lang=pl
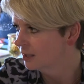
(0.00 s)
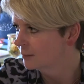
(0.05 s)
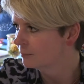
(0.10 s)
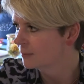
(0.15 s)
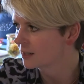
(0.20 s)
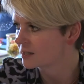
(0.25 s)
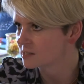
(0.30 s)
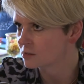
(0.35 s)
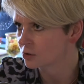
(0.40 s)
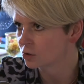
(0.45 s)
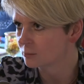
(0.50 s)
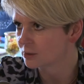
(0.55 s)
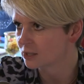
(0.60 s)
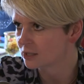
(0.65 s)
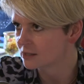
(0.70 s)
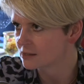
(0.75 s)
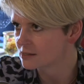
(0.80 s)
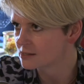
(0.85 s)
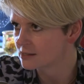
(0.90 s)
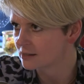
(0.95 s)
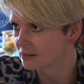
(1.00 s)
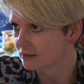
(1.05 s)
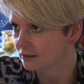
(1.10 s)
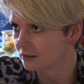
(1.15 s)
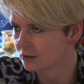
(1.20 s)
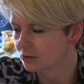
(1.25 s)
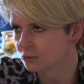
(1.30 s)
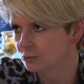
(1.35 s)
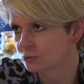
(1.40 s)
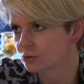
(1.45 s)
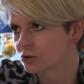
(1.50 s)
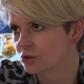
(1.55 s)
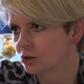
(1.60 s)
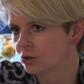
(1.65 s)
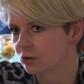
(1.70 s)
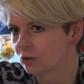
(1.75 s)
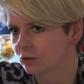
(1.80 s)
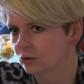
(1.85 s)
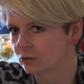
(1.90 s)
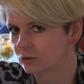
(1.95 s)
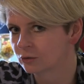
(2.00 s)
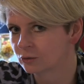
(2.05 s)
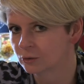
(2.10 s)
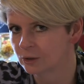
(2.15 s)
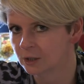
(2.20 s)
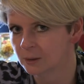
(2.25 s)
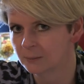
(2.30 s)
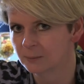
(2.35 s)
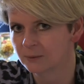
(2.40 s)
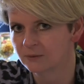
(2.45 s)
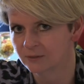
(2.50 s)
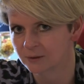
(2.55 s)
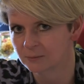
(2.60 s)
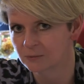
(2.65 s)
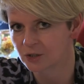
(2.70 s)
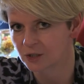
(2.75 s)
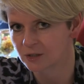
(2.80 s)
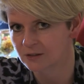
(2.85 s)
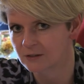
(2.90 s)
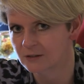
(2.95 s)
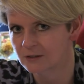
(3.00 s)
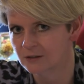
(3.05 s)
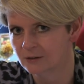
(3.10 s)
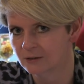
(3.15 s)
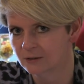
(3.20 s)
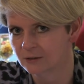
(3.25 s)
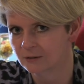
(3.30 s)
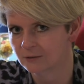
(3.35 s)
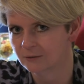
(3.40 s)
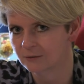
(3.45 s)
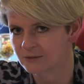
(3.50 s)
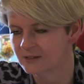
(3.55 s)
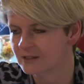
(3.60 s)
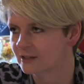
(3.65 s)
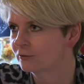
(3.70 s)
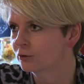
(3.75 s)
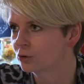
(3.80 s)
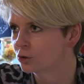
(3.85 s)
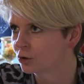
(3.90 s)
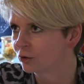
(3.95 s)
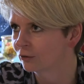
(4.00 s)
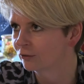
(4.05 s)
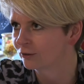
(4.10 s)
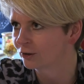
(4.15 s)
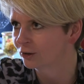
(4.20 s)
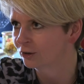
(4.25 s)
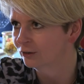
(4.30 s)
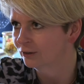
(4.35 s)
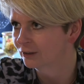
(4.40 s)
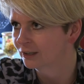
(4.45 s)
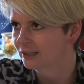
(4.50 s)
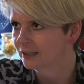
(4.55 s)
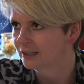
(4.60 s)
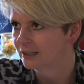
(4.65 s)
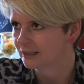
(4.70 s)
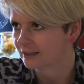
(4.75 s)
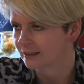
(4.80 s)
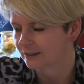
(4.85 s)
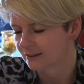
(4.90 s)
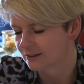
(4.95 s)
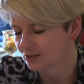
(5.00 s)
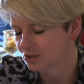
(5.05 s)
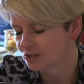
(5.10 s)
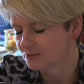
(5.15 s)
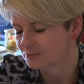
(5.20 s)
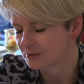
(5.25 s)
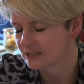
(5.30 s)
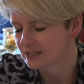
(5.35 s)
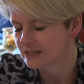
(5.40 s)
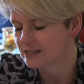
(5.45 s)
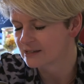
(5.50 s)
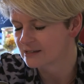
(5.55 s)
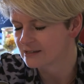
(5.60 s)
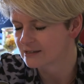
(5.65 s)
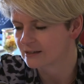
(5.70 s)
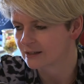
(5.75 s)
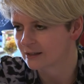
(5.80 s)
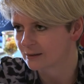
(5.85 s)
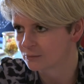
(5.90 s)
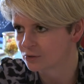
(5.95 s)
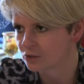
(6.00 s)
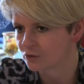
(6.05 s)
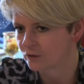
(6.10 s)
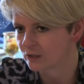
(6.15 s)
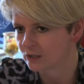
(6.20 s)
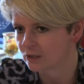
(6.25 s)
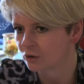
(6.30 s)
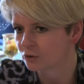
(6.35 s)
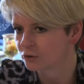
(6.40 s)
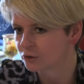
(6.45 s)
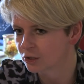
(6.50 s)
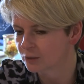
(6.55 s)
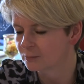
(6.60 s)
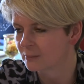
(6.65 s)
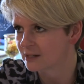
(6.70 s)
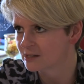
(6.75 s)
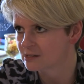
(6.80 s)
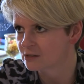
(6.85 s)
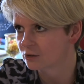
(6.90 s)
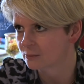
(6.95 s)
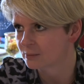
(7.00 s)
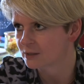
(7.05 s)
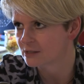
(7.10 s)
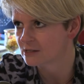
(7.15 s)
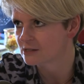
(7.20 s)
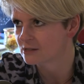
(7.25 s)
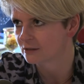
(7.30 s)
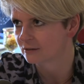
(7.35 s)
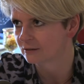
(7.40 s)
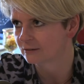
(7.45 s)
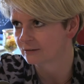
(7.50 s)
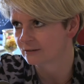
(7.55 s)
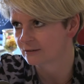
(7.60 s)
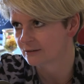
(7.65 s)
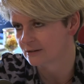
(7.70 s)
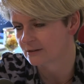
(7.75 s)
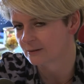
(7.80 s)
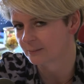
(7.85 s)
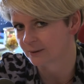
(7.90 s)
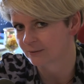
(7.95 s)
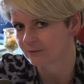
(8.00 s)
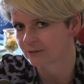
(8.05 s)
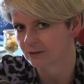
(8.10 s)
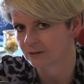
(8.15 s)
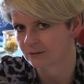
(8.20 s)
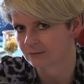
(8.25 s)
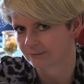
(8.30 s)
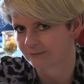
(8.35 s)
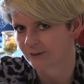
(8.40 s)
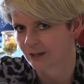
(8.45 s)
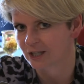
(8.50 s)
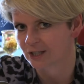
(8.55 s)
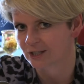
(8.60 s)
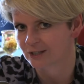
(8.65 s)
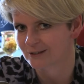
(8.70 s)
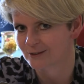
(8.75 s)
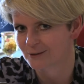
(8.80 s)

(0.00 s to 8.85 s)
Bardzo dobre jedzenie, dużo, tutaj bywam często zawodowo, także miejsce znam od tej bardzo dobrej strony, jest naprawdę fajnie,